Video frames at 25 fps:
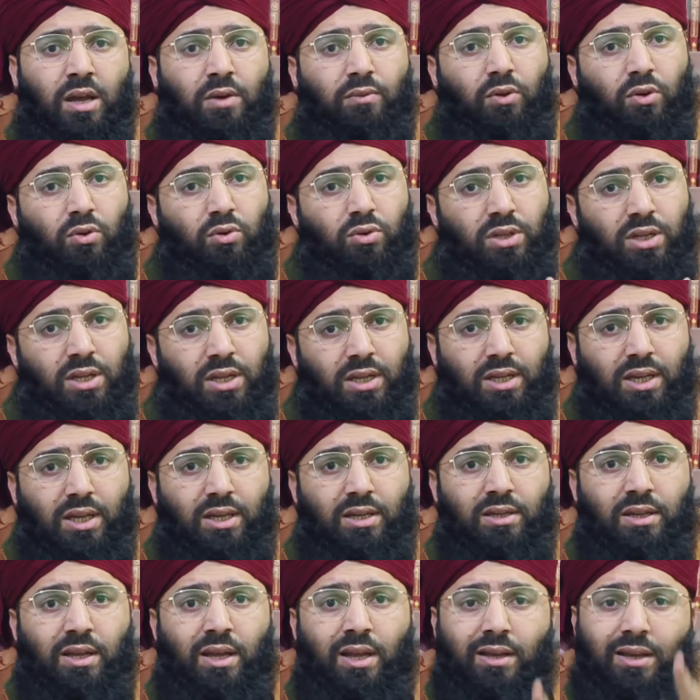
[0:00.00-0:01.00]
वो उन्हीं के
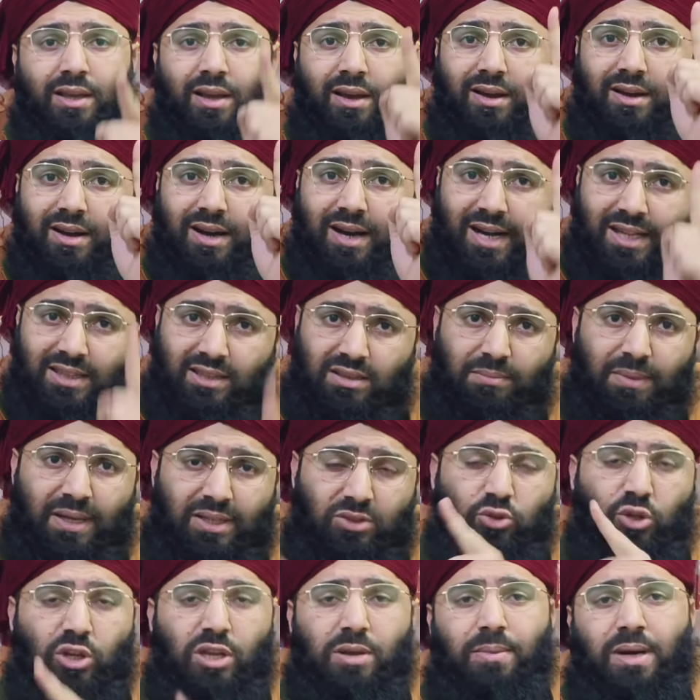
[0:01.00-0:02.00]
लिए है कि खात्मा
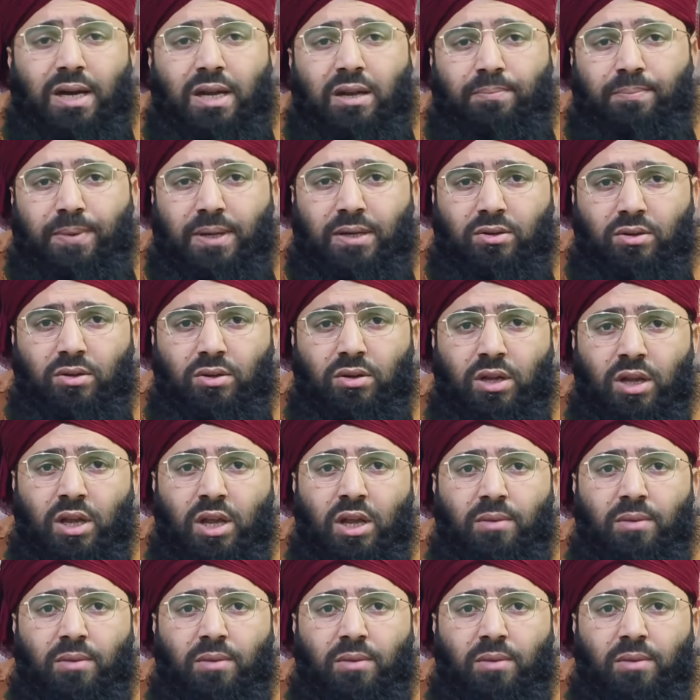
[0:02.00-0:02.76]
तो ईमान पर हो